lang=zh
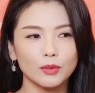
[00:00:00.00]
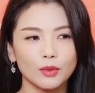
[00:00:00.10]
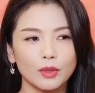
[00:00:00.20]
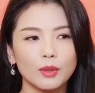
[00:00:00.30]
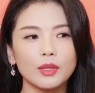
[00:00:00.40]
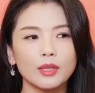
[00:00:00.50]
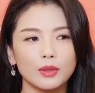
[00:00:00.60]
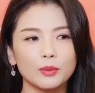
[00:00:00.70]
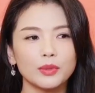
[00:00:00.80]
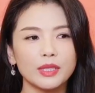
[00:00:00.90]
我会
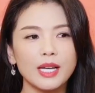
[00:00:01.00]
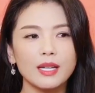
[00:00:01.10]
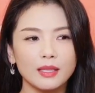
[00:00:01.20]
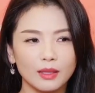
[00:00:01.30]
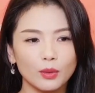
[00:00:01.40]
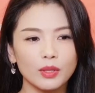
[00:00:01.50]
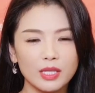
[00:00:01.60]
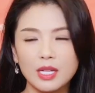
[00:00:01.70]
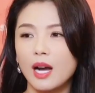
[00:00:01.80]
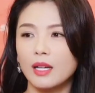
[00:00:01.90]
有一部电影会
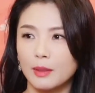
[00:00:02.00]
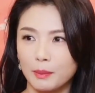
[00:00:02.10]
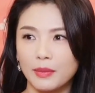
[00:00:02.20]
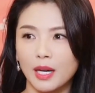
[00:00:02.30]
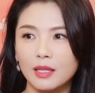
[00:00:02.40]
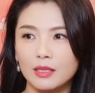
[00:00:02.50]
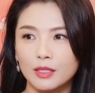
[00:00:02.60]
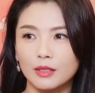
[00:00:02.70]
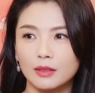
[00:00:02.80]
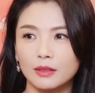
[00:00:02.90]
上映吧，
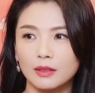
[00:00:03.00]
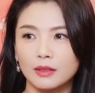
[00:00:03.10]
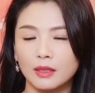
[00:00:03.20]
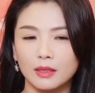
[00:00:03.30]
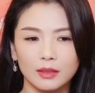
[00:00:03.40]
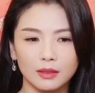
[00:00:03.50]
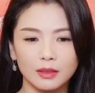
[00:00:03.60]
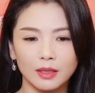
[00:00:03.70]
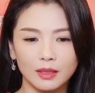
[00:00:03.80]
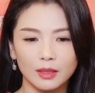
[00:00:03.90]
是和
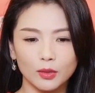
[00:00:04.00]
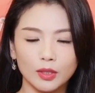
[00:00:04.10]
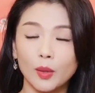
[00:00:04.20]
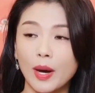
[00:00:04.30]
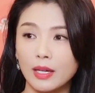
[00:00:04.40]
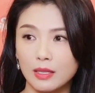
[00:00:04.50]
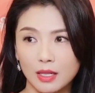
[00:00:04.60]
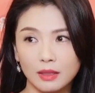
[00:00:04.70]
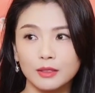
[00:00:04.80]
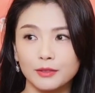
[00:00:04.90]
那个刘德华和
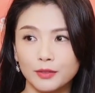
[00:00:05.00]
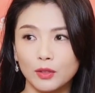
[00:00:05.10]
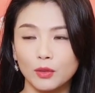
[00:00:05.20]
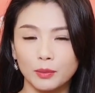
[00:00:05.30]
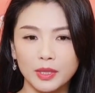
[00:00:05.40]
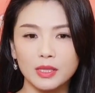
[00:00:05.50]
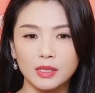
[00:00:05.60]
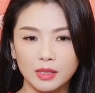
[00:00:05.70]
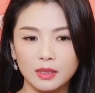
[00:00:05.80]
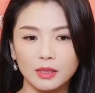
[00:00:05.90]
张子枫我们一
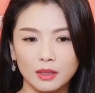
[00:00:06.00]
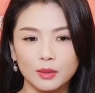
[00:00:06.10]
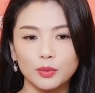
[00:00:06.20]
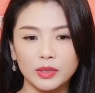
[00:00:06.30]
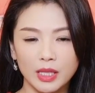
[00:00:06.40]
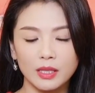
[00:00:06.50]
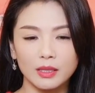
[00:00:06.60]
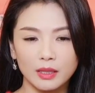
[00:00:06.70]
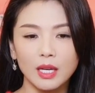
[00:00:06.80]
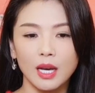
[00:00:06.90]
起的一部电
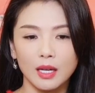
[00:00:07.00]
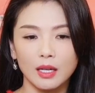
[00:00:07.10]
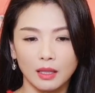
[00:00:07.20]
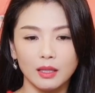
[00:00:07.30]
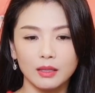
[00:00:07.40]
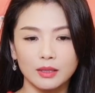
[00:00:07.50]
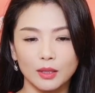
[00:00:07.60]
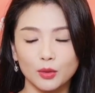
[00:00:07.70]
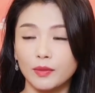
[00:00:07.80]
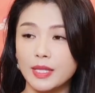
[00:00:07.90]
影，嗯，
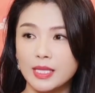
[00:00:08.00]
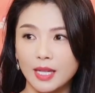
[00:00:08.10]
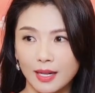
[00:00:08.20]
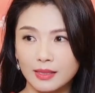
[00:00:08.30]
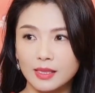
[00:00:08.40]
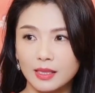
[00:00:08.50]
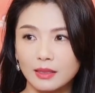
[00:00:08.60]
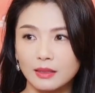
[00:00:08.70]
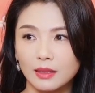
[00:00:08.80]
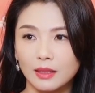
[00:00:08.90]
叫做《危机航
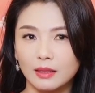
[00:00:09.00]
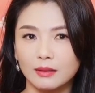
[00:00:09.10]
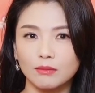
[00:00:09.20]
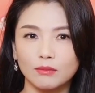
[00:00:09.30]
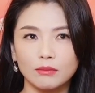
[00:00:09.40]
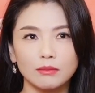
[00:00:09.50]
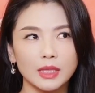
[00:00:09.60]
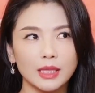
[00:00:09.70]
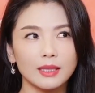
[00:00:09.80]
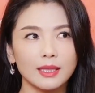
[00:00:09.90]
线》，嗯，
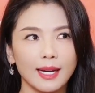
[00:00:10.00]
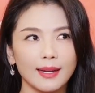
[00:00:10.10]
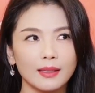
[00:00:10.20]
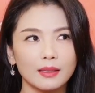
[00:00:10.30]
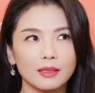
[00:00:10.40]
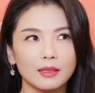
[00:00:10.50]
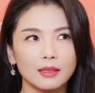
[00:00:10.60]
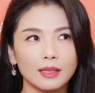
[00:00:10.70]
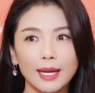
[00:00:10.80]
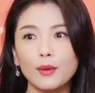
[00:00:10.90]
应该
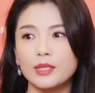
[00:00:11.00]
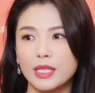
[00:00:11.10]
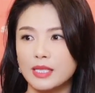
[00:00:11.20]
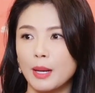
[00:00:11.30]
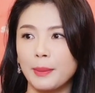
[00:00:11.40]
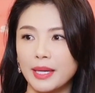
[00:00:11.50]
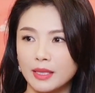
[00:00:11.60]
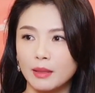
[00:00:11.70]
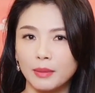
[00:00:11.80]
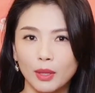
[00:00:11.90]
应该会在上半
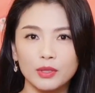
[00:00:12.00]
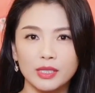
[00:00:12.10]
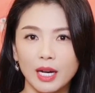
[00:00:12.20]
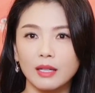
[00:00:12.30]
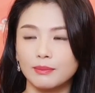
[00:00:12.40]
年吧，我想，